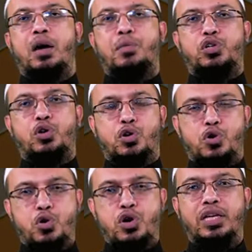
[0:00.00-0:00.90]
আমরা যেন
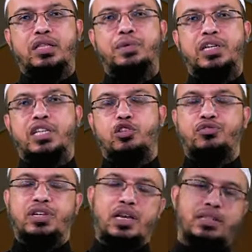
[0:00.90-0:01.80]
অক্ষুণ্ণ রাখতে পারি সেই
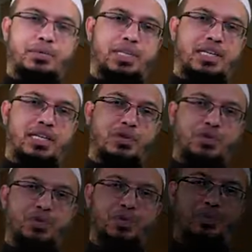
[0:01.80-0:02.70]
তৌফিক আল্লাহ আমাদেরকে দান করুন